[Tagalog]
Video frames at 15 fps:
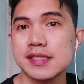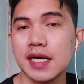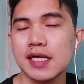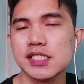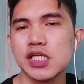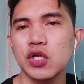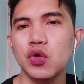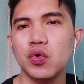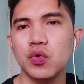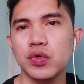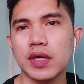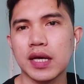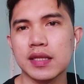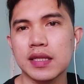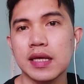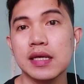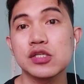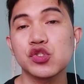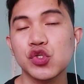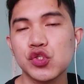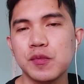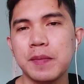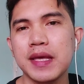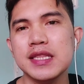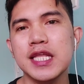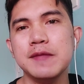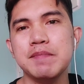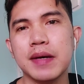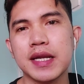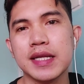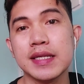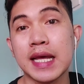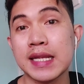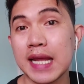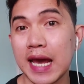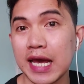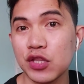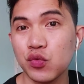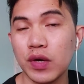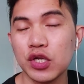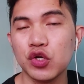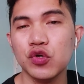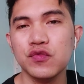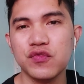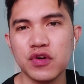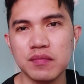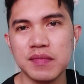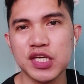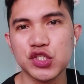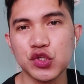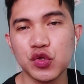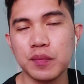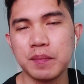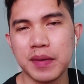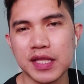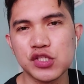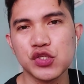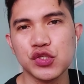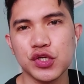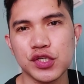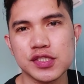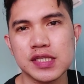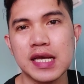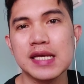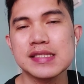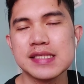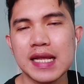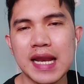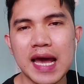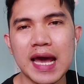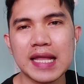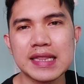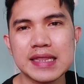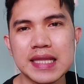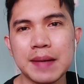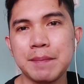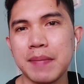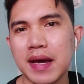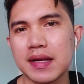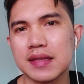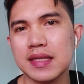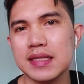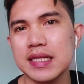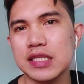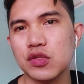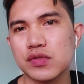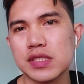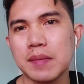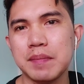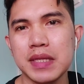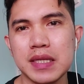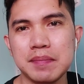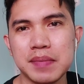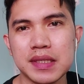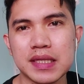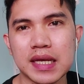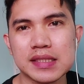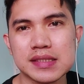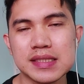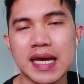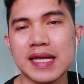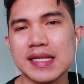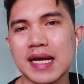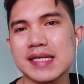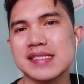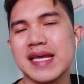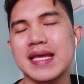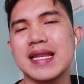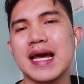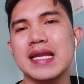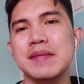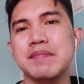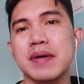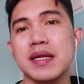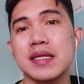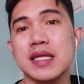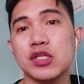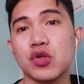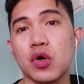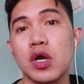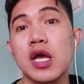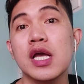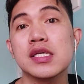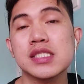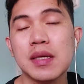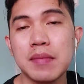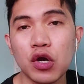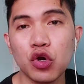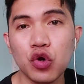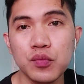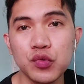Sa kasalukuyan, suspended pa rin ang annual confirmation of pensioners sa lahat ng parte dito sa Pilipinas dahil nakasailalim pa rin ito sa mga